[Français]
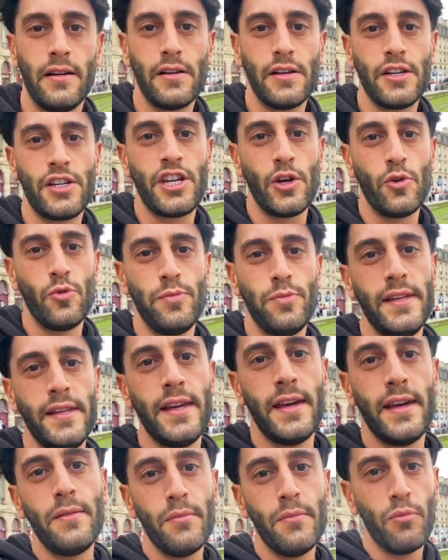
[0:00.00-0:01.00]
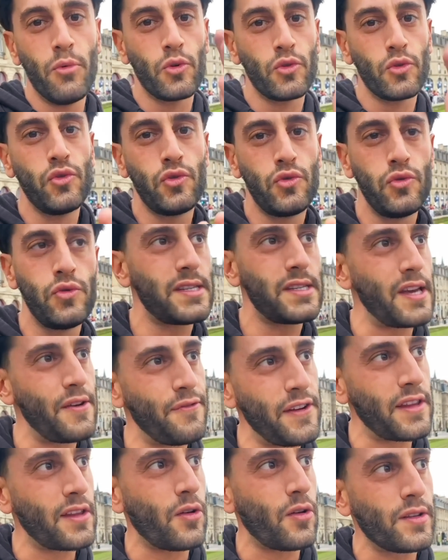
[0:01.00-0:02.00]
J'ai oublié mon doudou. Ça
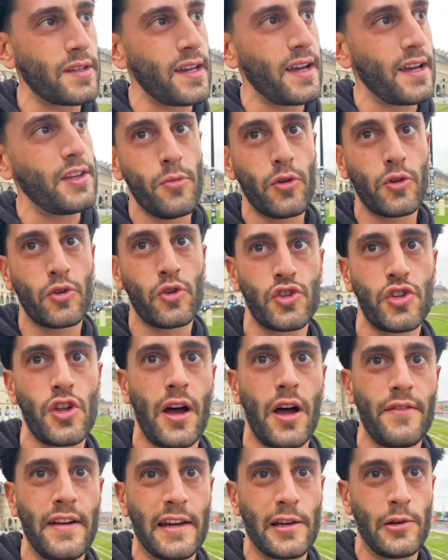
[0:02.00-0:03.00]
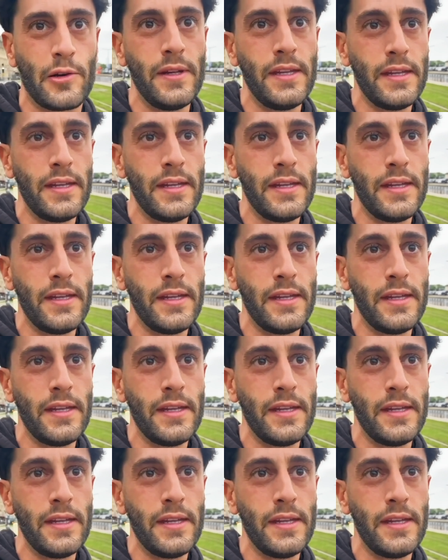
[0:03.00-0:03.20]
fait 31 ans que je dors avec lui.